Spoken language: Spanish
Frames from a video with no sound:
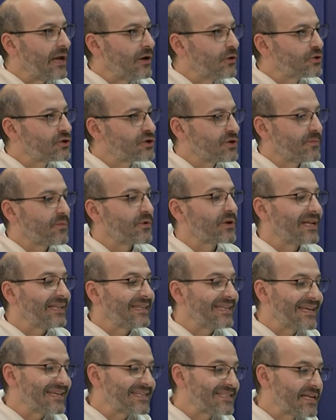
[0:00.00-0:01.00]
el 8, porque
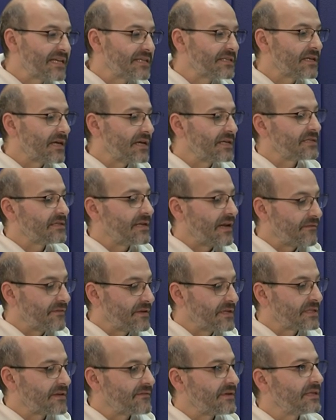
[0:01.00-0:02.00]
el día 6 es la
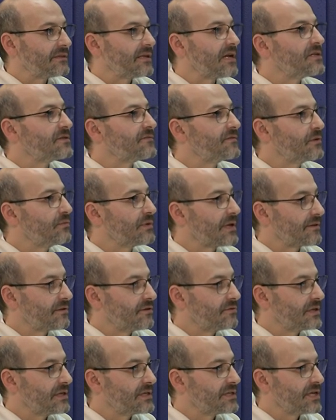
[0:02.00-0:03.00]
fiesta de la
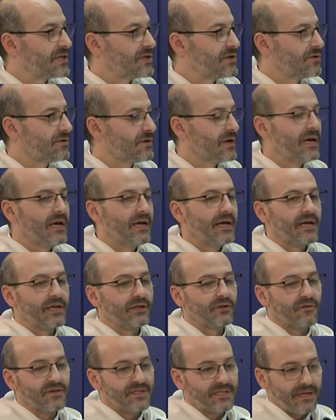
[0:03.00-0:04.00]
transfiguración del Señor.
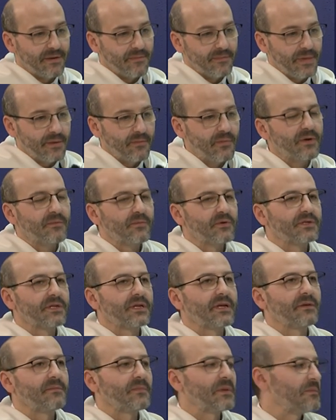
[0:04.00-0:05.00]
Entonces siempre, bueno, pues
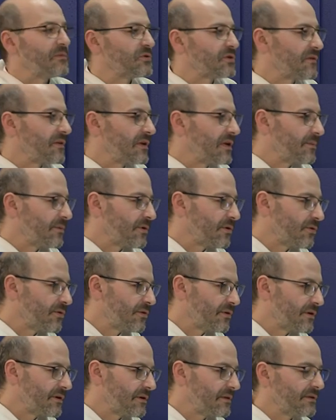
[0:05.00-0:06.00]
eh, primero se
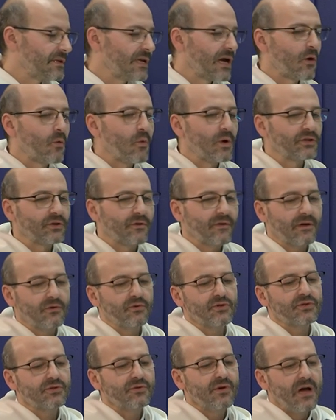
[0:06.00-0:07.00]
celebró en el día 4 de
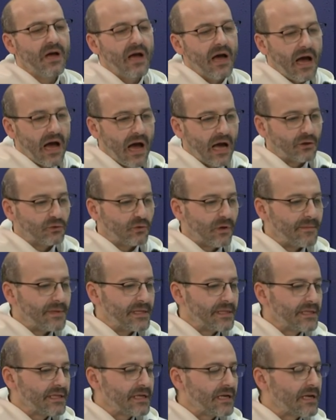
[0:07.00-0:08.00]
agosto,
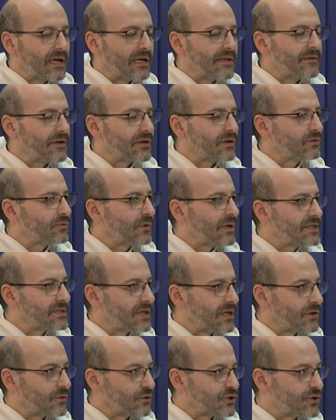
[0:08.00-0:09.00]
actualmente en el calendario actual
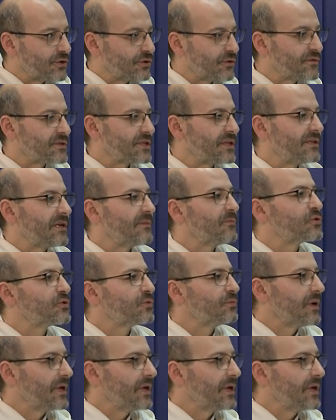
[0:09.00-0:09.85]
es el 8. Entonces tendremos un,